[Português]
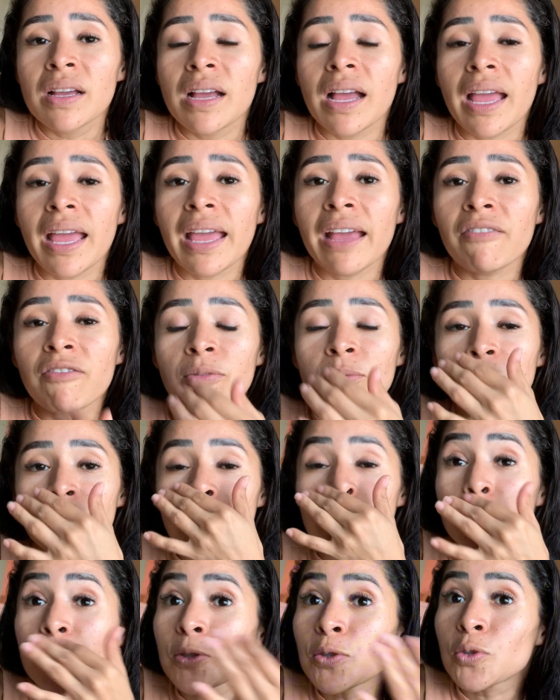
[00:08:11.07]
é, vamos
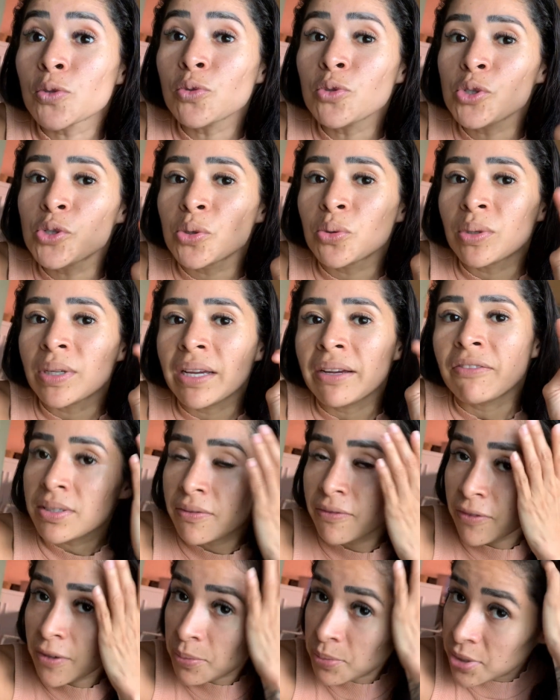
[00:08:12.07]
supor, sujo, né?
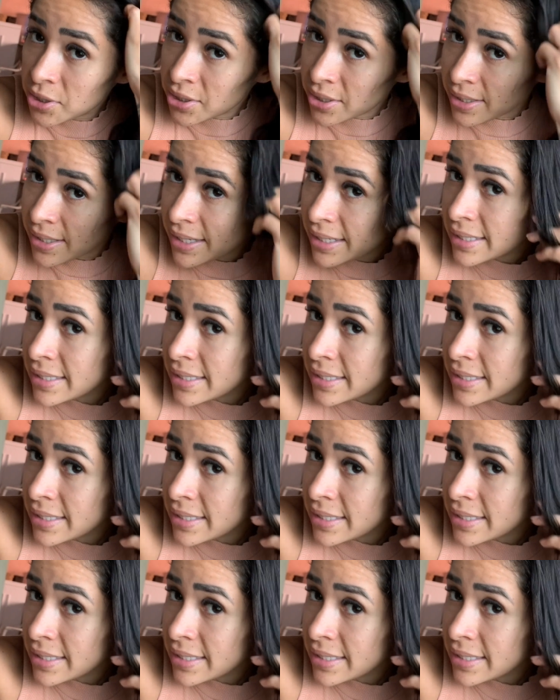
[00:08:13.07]
Vamos dizer